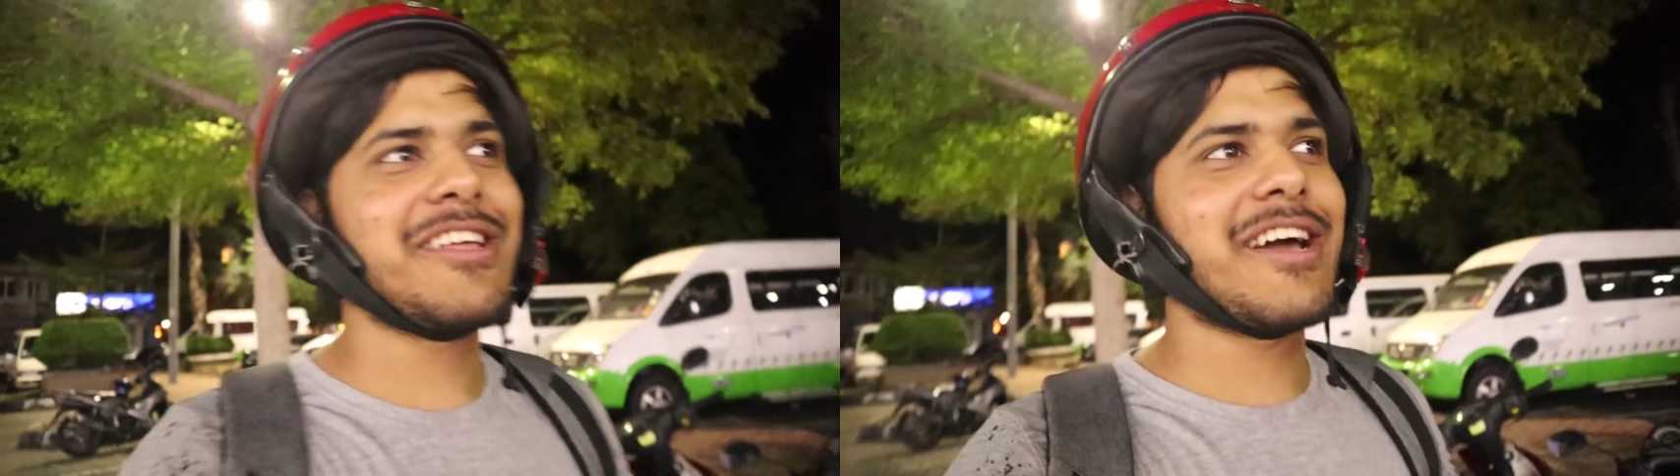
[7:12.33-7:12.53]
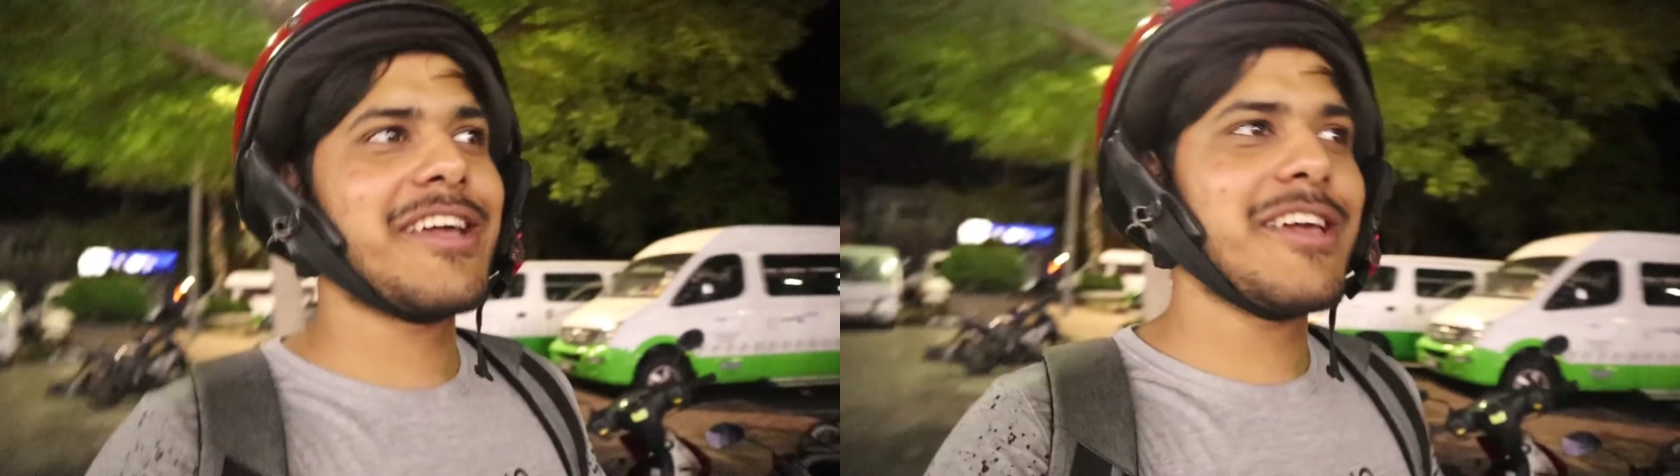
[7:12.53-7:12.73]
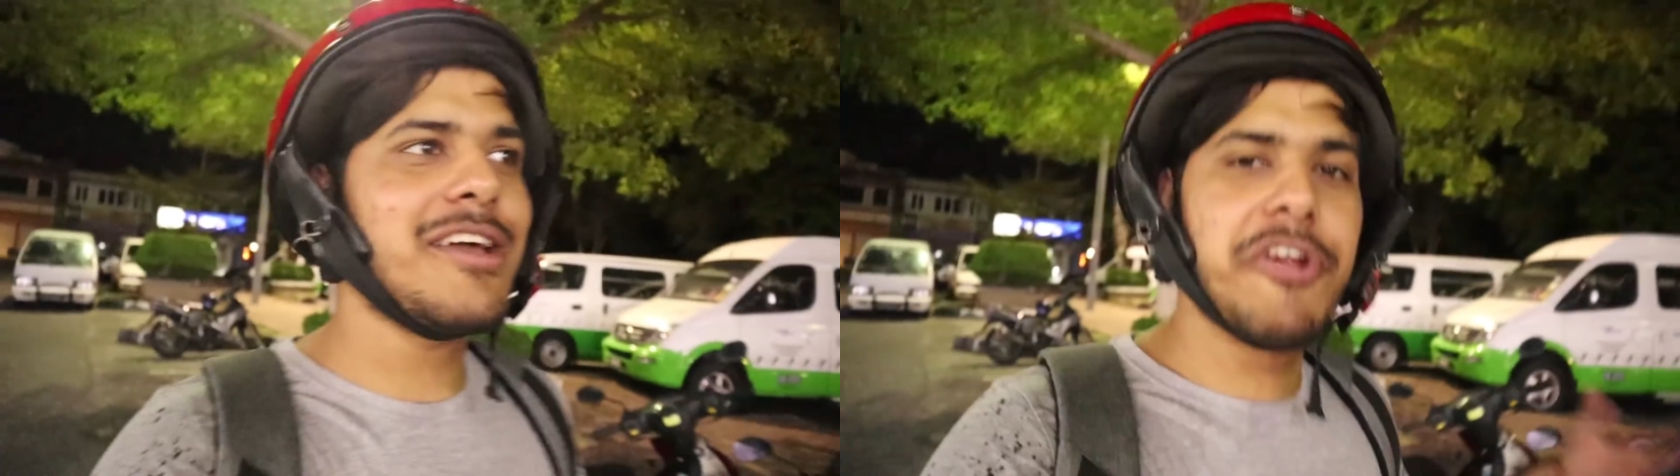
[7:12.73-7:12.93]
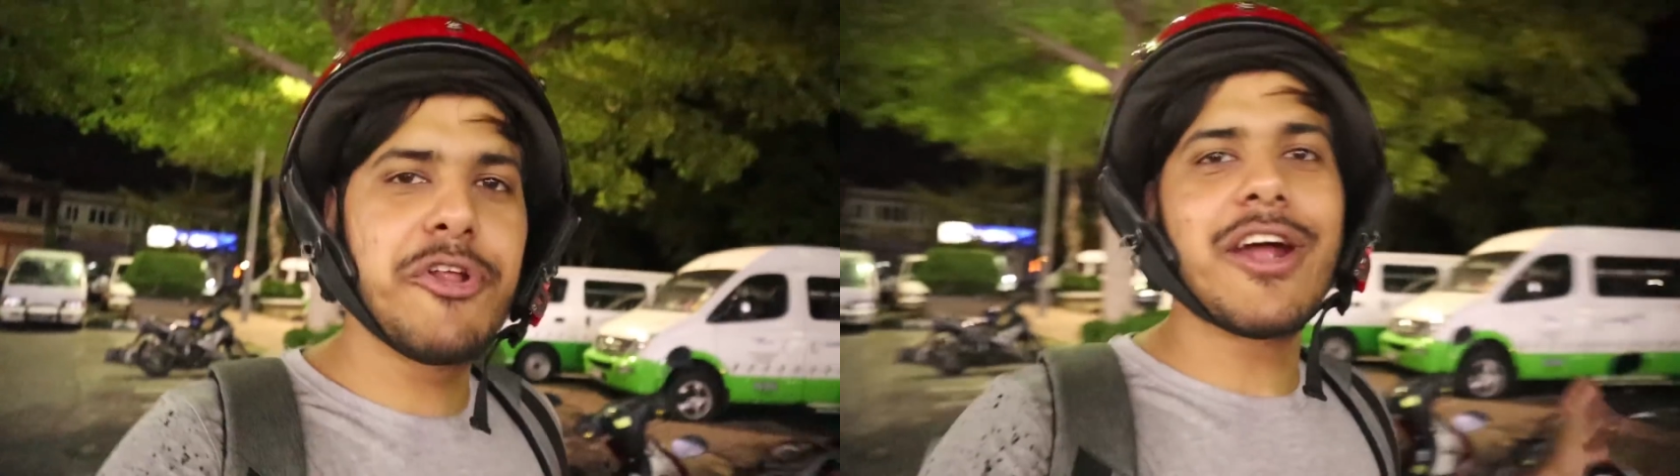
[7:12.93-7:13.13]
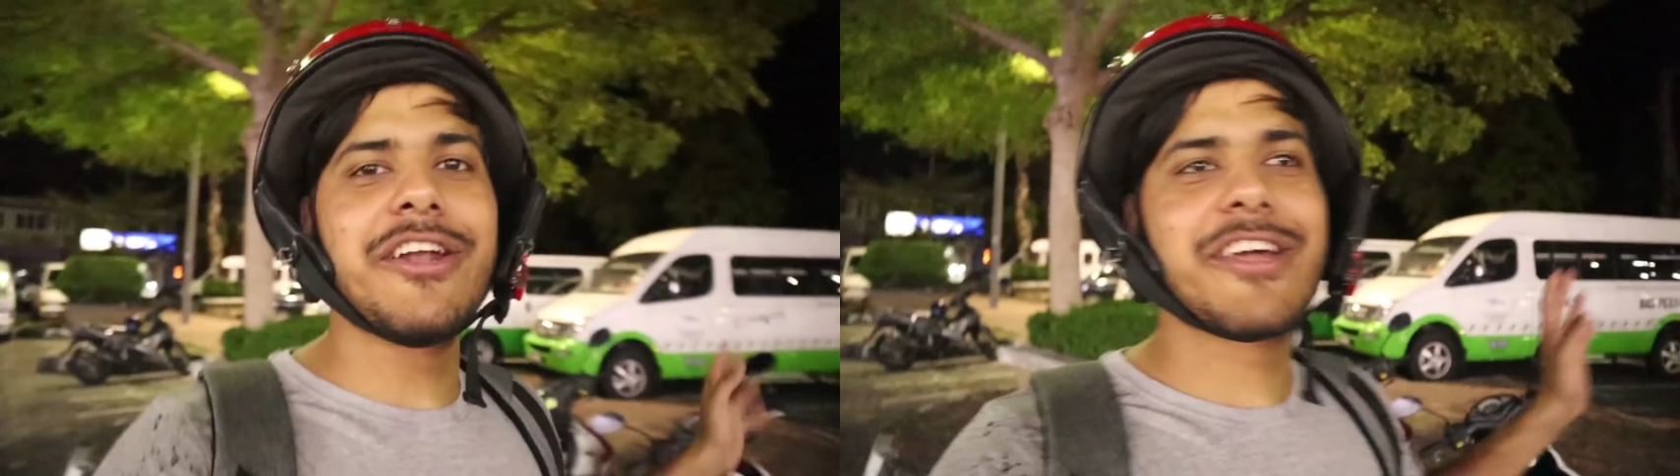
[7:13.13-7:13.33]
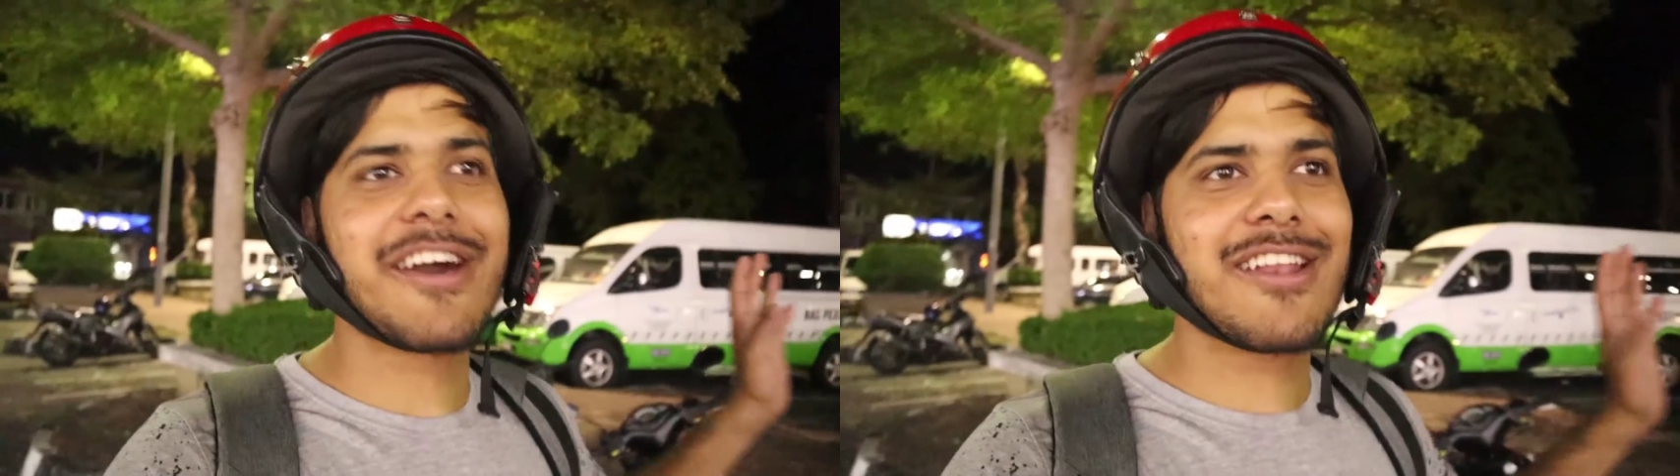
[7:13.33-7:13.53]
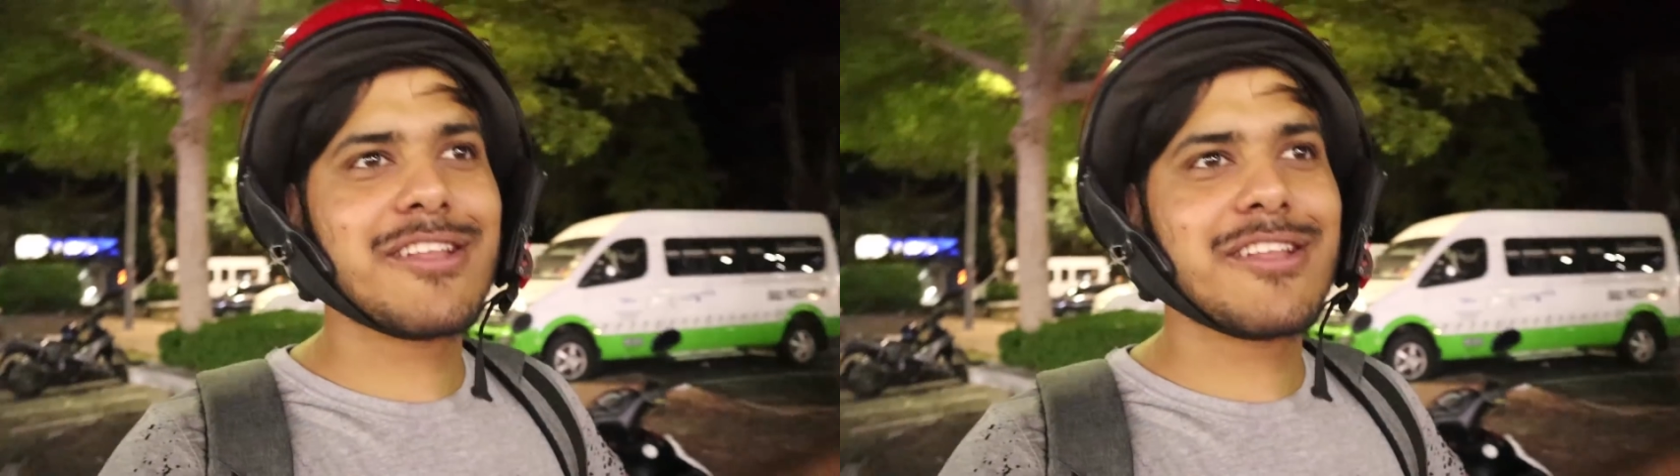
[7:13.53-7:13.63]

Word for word: नहीं आएगी वीडियो एडिट कर